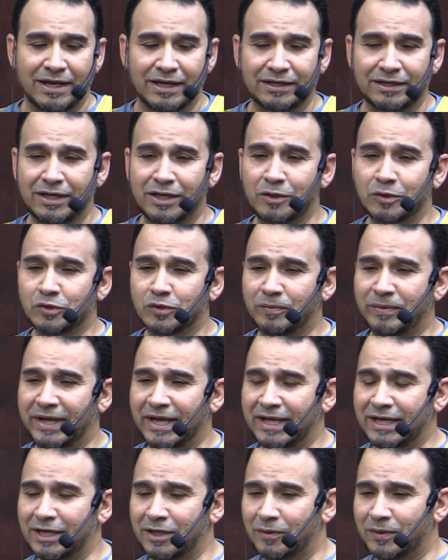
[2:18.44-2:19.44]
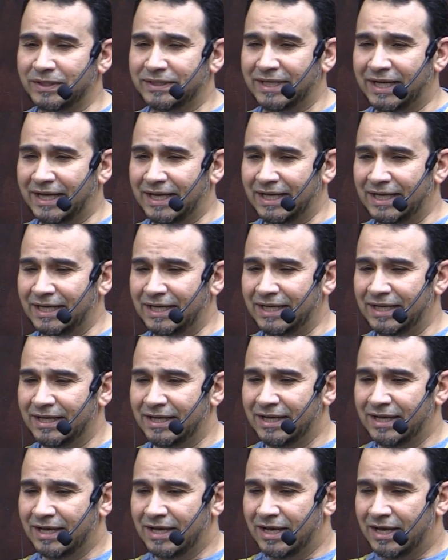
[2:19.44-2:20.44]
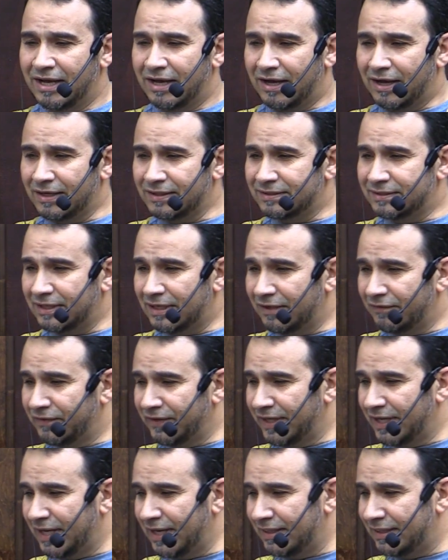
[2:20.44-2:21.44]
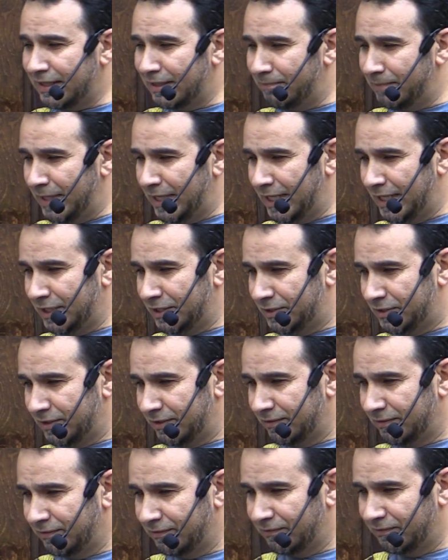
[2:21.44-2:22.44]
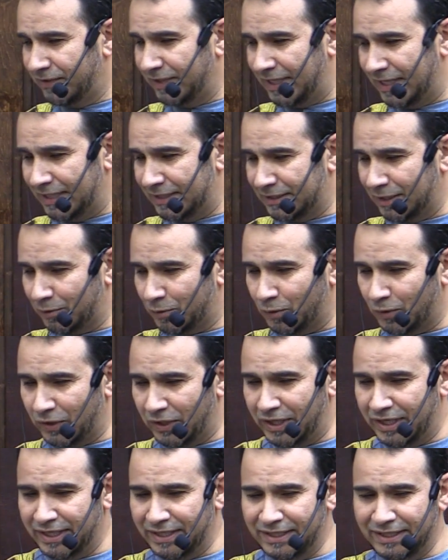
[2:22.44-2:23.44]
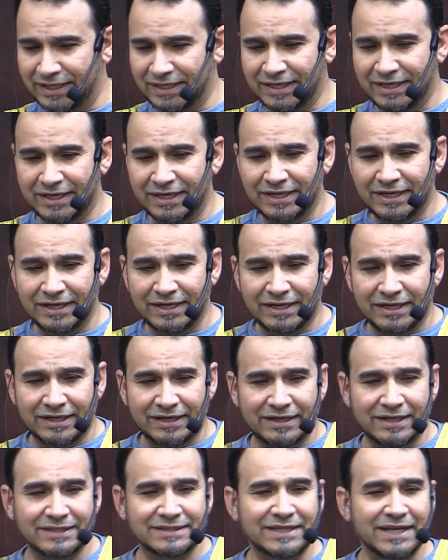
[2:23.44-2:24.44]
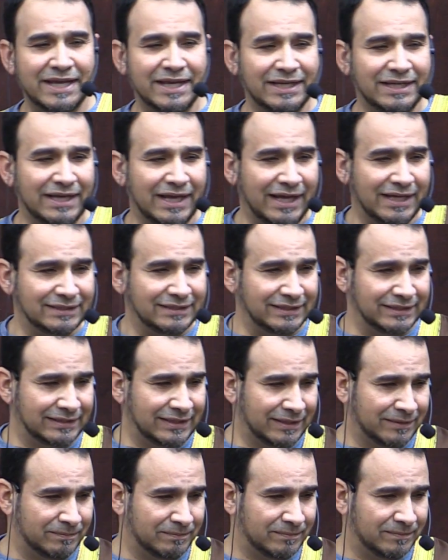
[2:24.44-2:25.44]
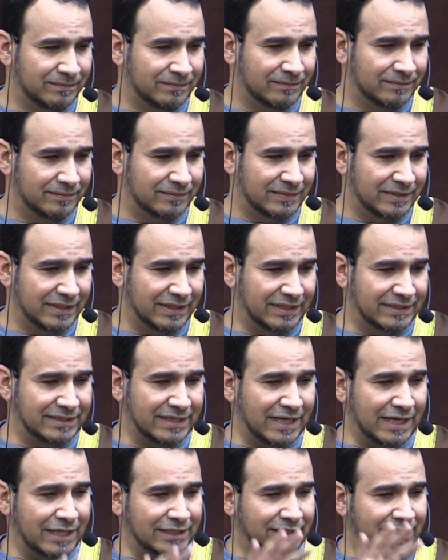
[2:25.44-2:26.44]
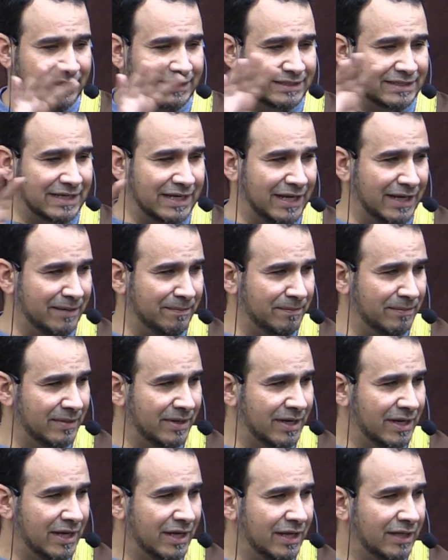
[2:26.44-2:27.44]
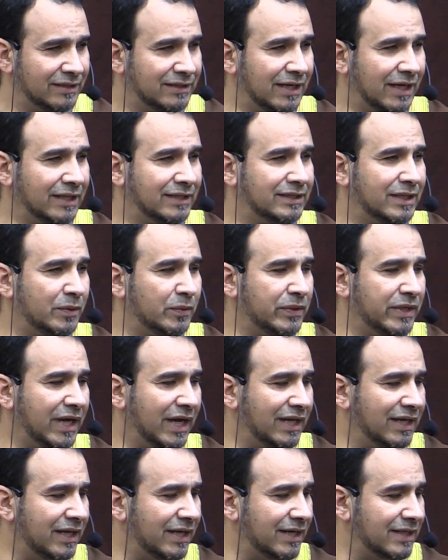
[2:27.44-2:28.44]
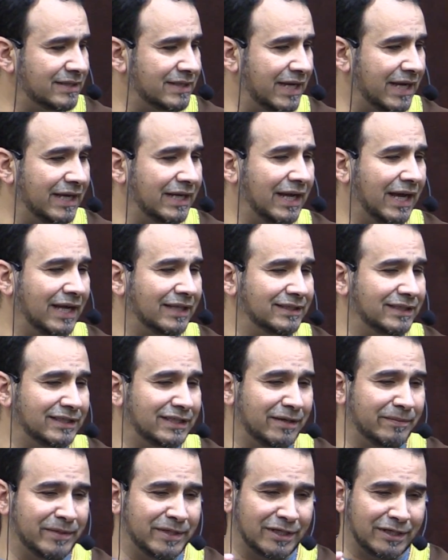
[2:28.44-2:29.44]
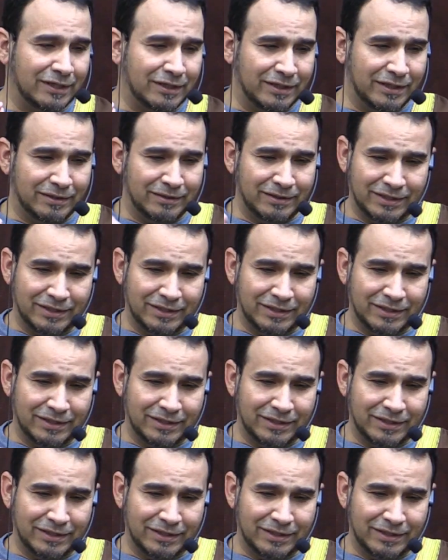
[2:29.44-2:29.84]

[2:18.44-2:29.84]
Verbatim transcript: الله سبحانه وتعالى أرسل في هذا المنهج في هذا القرآن رسائل عديدة رسالة الإسلام تحتوي على رسائل عديدة من